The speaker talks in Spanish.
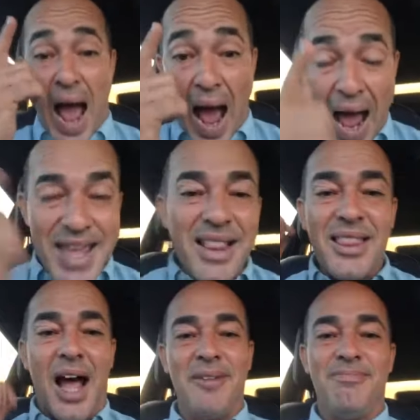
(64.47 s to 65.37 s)
Ahí
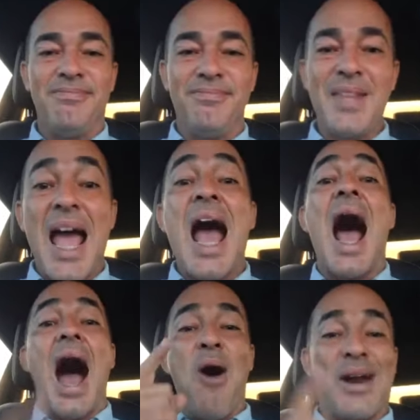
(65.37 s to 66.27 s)
está.
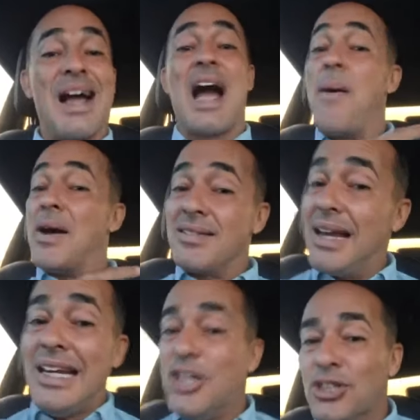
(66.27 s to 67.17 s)
Ahora acaba de
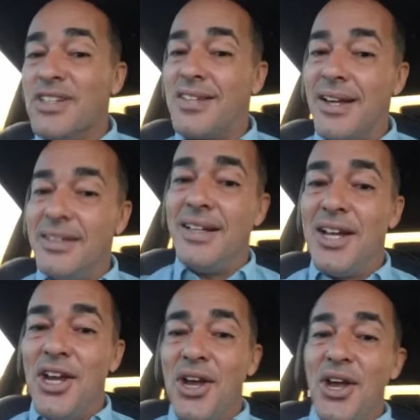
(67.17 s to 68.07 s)
salir Noticel.
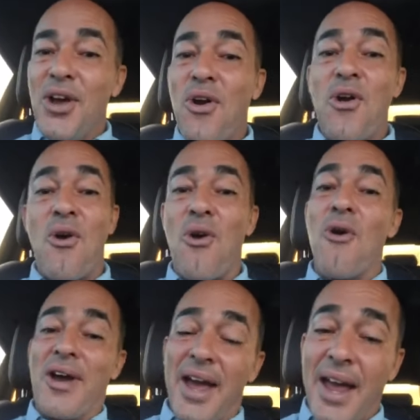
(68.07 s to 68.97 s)

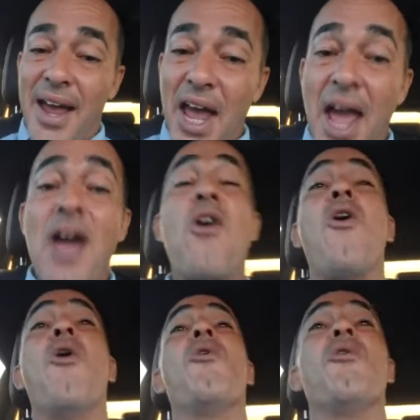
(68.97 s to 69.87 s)
¿Con qué?
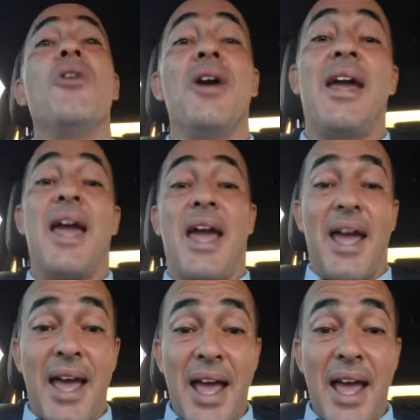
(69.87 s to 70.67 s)
Con que